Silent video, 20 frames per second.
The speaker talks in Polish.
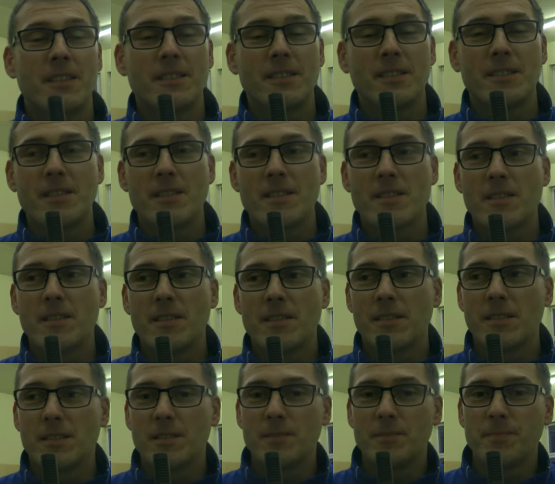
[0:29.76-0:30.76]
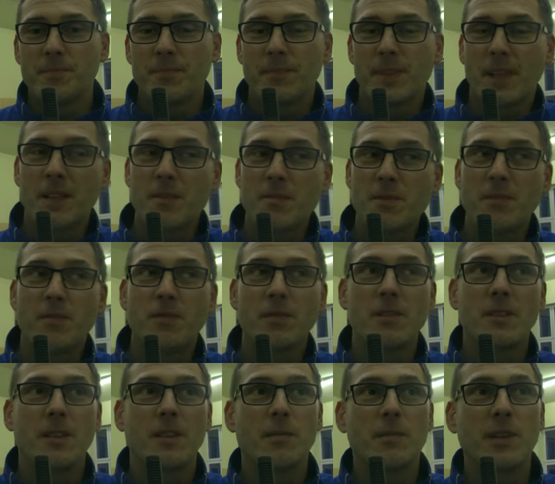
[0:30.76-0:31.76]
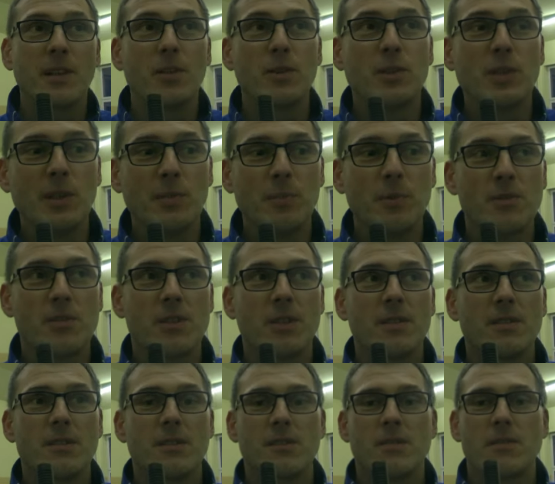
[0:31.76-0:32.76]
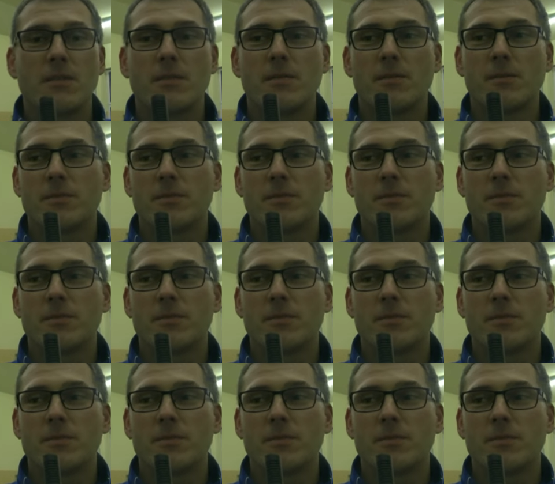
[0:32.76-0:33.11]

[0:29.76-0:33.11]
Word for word: Adrian jest takim zawodnikiem tego typu, że, że